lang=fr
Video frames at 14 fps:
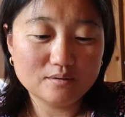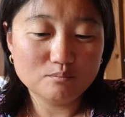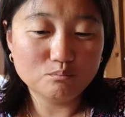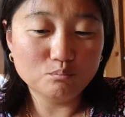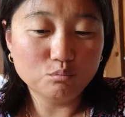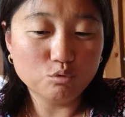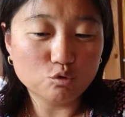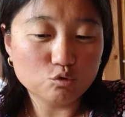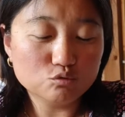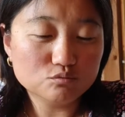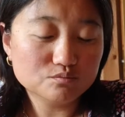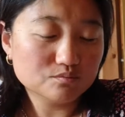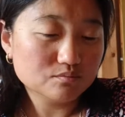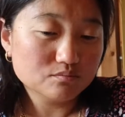Bon,
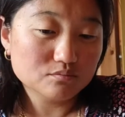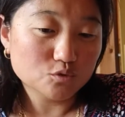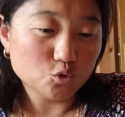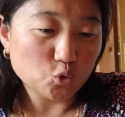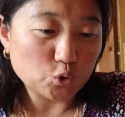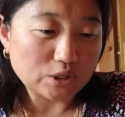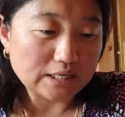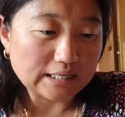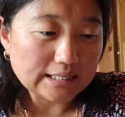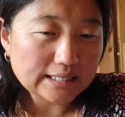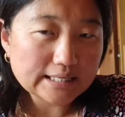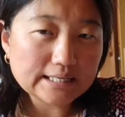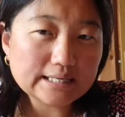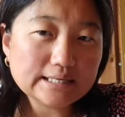ok,
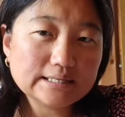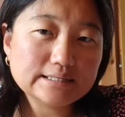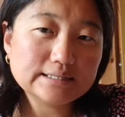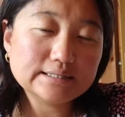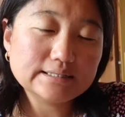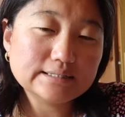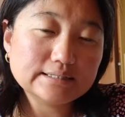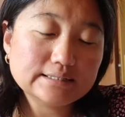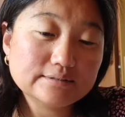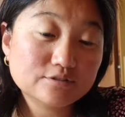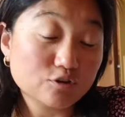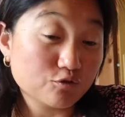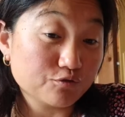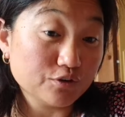
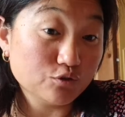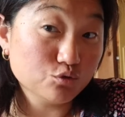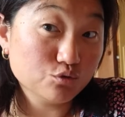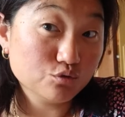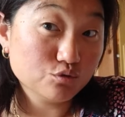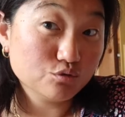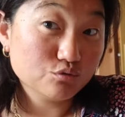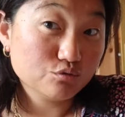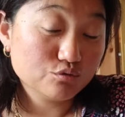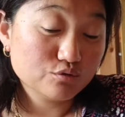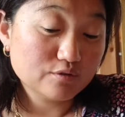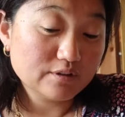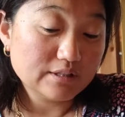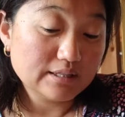ça en fait deux.
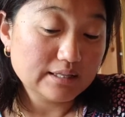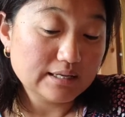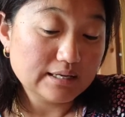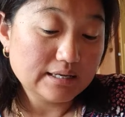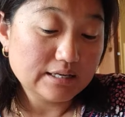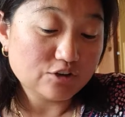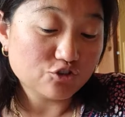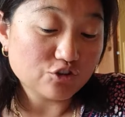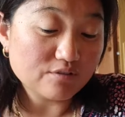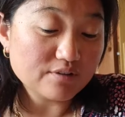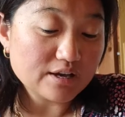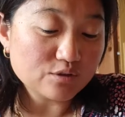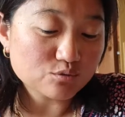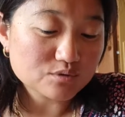
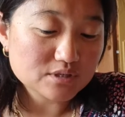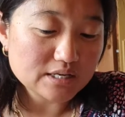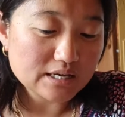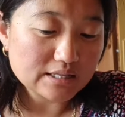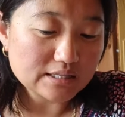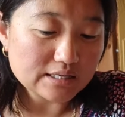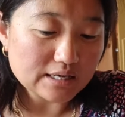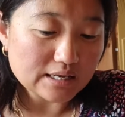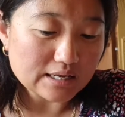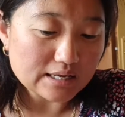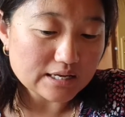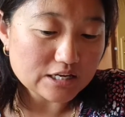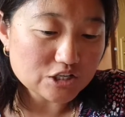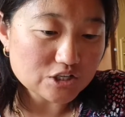J'avais annoncé un
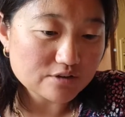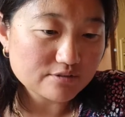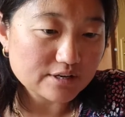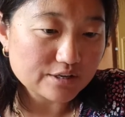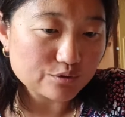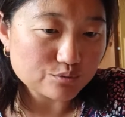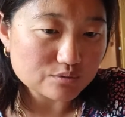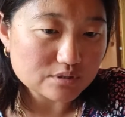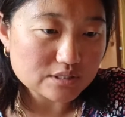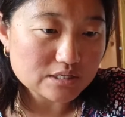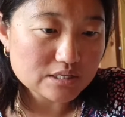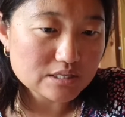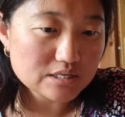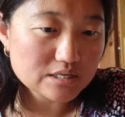délai, j'avais
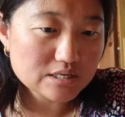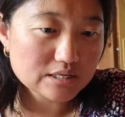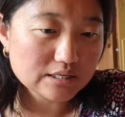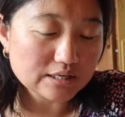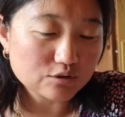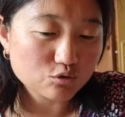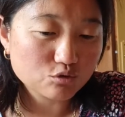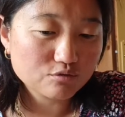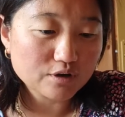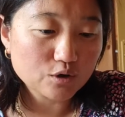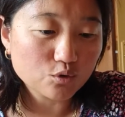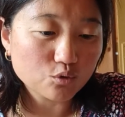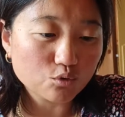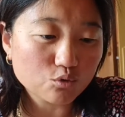annoncé
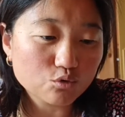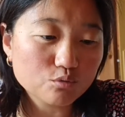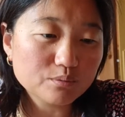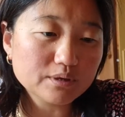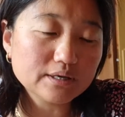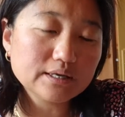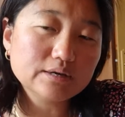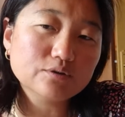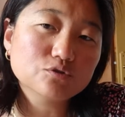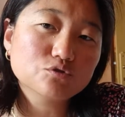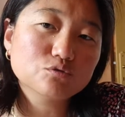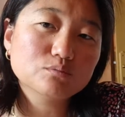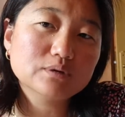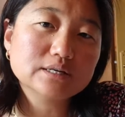80 euros, mais euh,
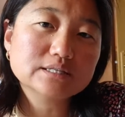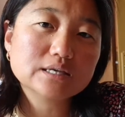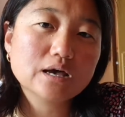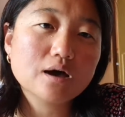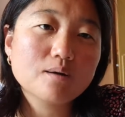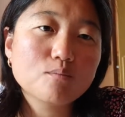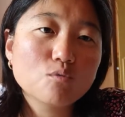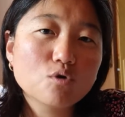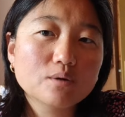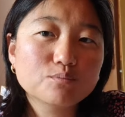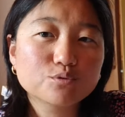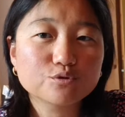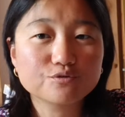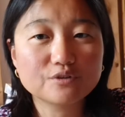tu me laisses un mois
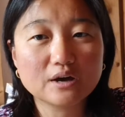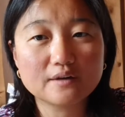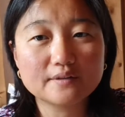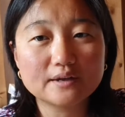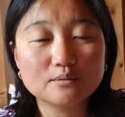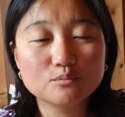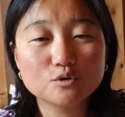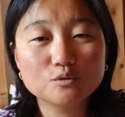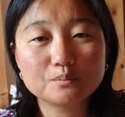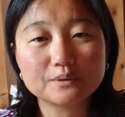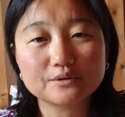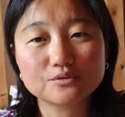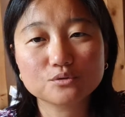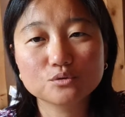pour faire un album
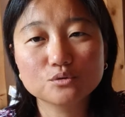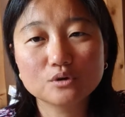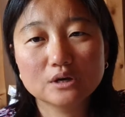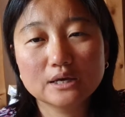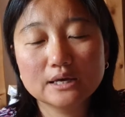parce que